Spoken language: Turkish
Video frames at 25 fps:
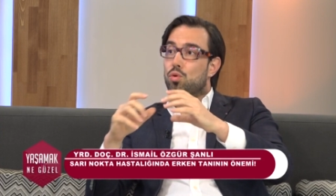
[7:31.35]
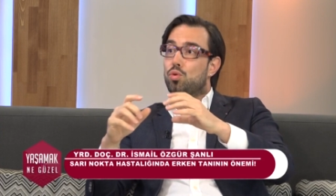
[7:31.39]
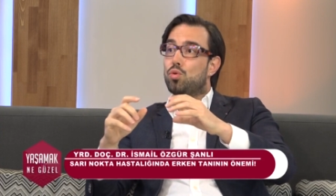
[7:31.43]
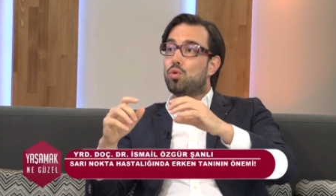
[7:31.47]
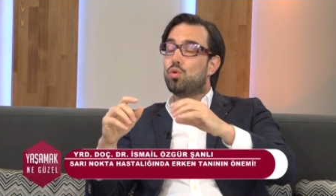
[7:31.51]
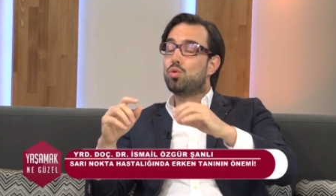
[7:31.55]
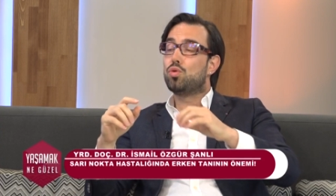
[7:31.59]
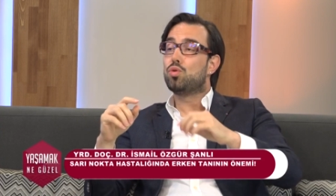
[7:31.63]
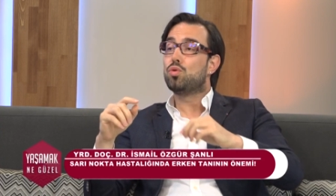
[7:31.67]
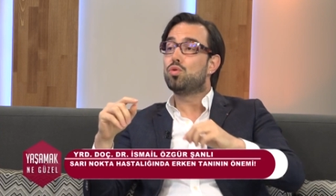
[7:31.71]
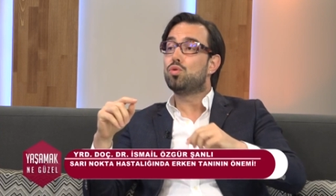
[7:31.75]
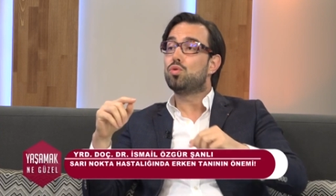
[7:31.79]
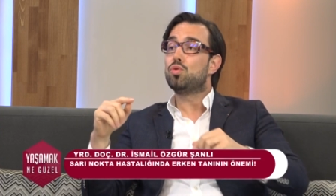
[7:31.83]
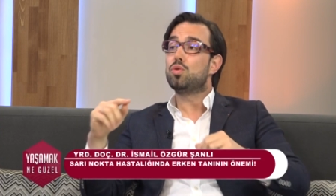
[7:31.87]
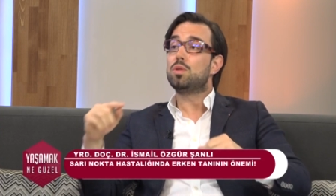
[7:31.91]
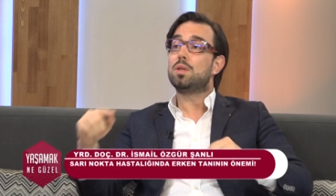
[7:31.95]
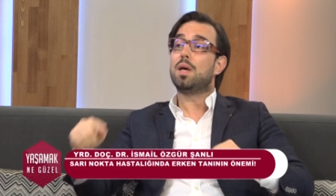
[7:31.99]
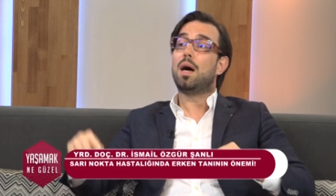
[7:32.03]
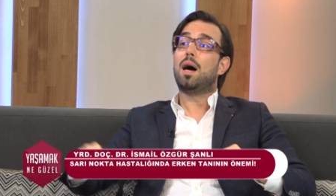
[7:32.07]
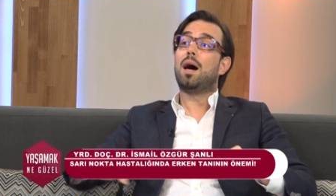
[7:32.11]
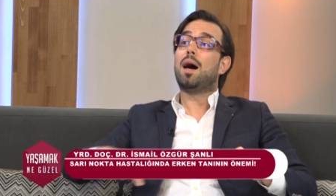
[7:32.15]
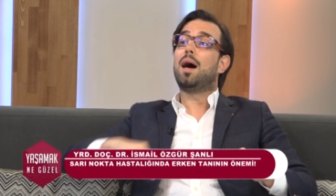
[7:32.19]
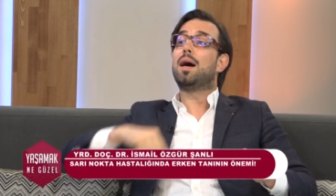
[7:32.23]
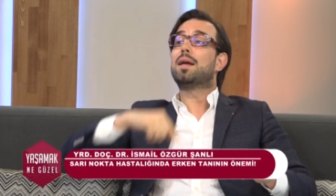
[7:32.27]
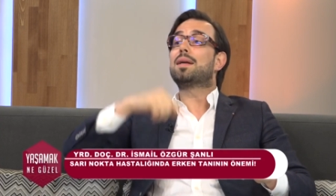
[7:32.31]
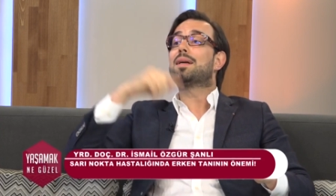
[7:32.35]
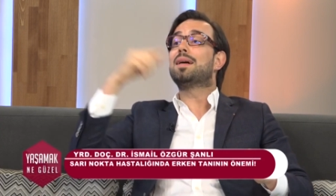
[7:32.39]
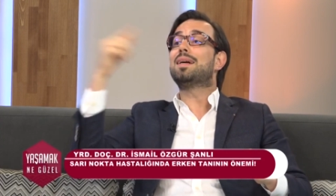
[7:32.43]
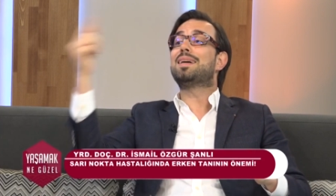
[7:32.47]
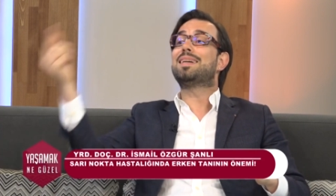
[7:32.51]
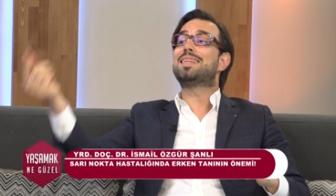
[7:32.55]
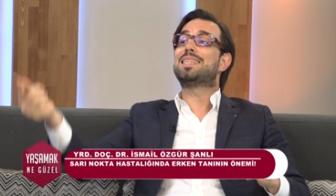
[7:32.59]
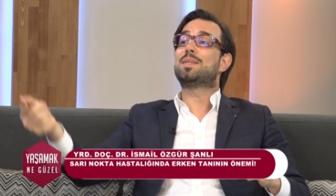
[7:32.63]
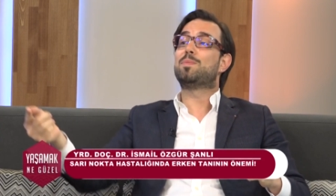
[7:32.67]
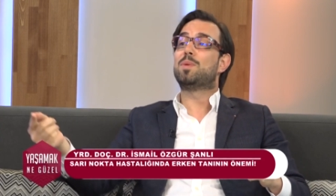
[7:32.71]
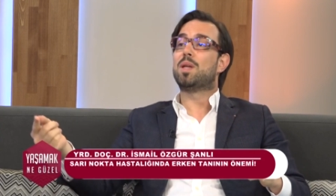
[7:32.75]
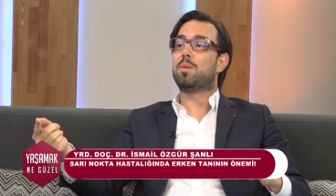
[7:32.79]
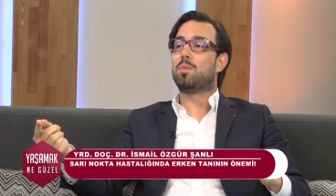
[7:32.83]
gözünüzün arka
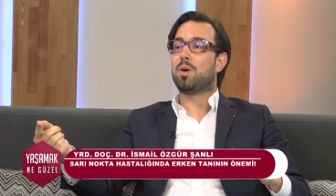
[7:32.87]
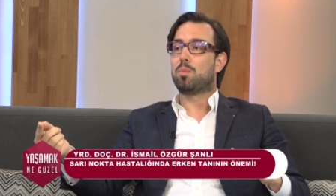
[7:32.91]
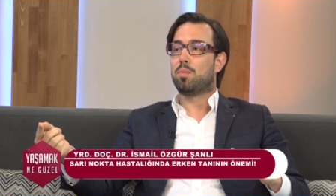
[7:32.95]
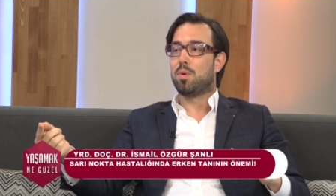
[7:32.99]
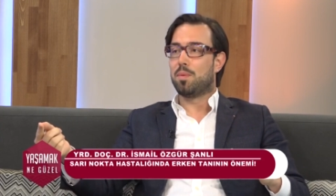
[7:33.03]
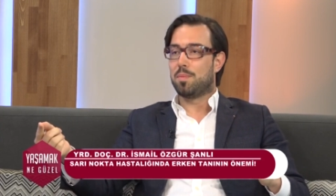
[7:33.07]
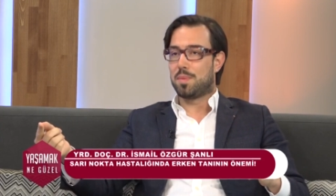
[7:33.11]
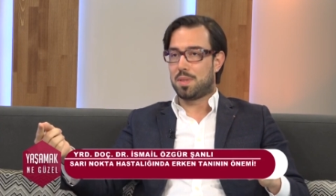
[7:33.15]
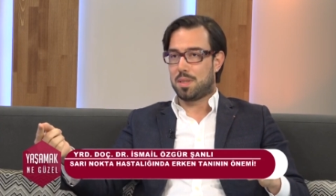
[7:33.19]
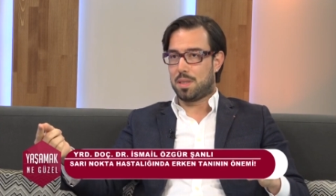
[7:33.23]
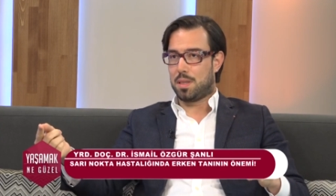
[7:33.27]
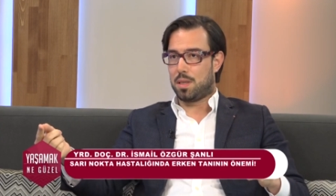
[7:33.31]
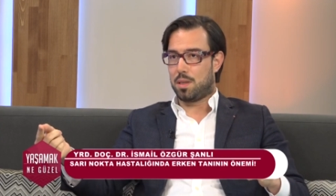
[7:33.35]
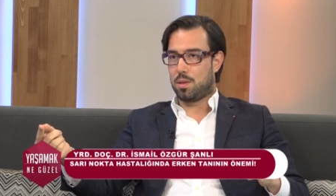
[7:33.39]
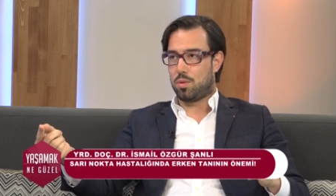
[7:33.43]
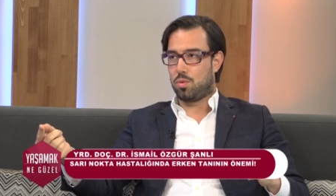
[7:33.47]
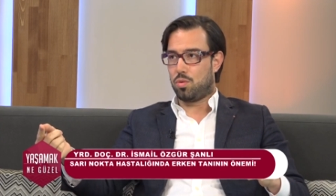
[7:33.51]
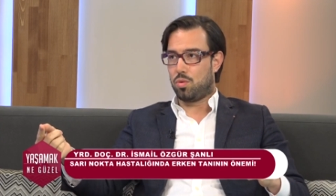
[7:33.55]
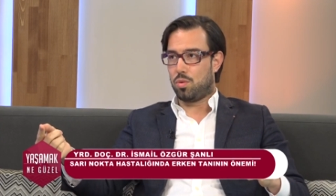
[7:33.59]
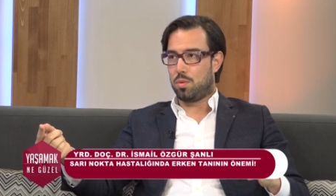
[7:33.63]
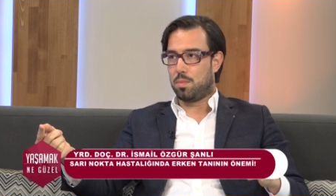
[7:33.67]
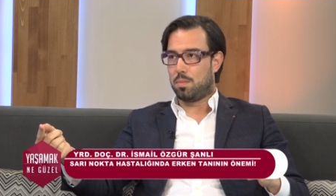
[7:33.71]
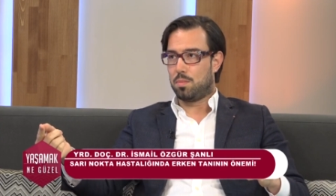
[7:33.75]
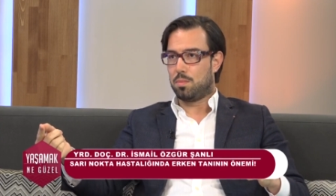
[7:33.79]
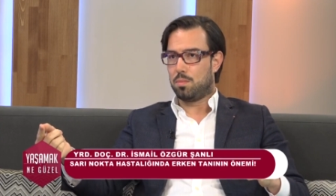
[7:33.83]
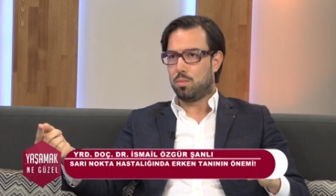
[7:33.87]
kısmına bakmamız gerekiyor.